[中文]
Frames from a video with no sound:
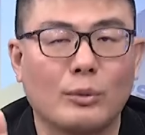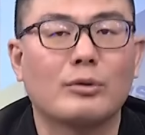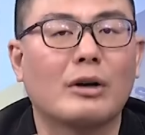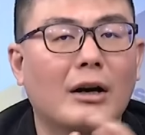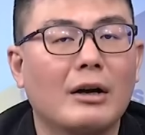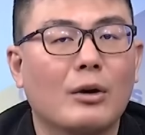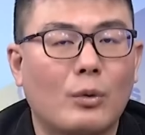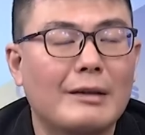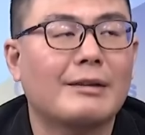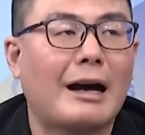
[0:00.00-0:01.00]
我们就要
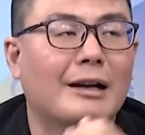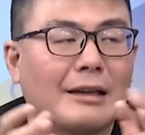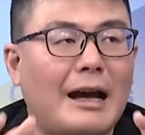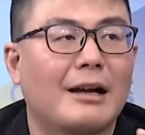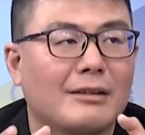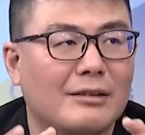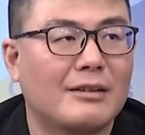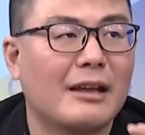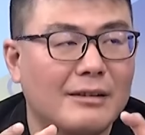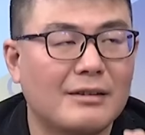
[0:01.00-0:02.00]
观察它
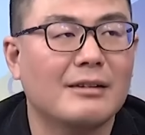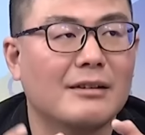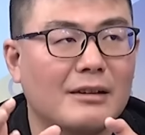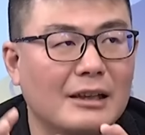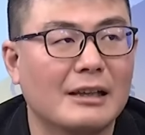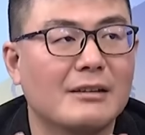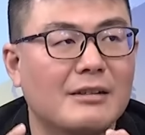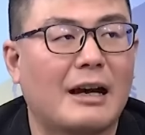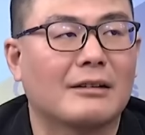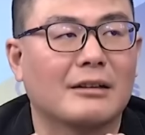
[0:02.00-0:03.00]
这一次影
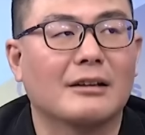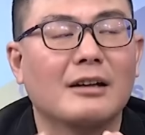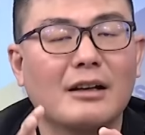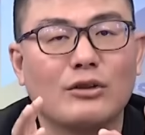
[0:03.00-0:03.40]
响的，